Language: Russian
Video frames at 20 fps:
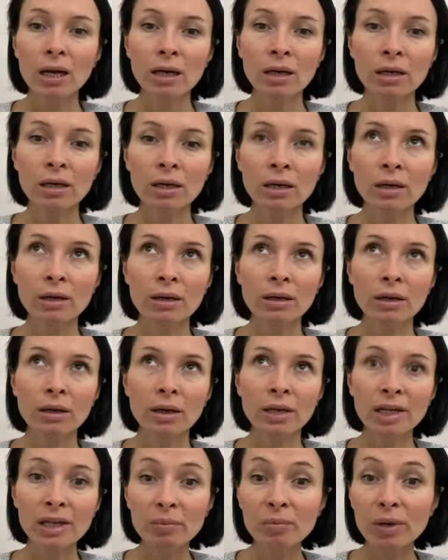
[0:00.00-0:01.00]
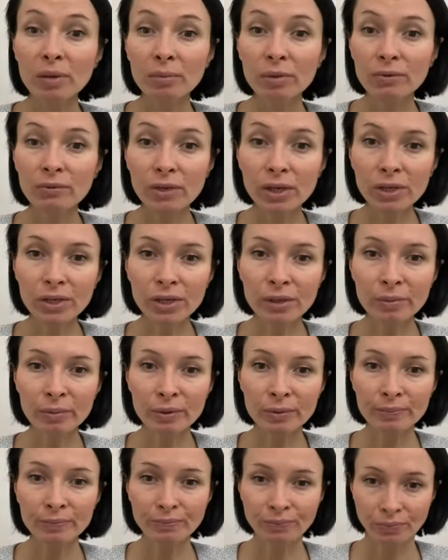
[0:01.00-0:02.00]
либо мы
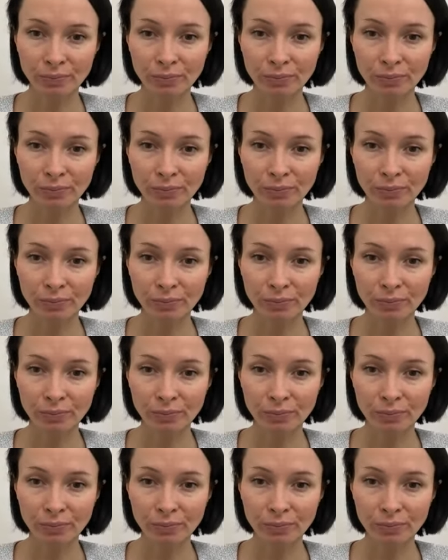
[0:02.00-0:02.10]
видим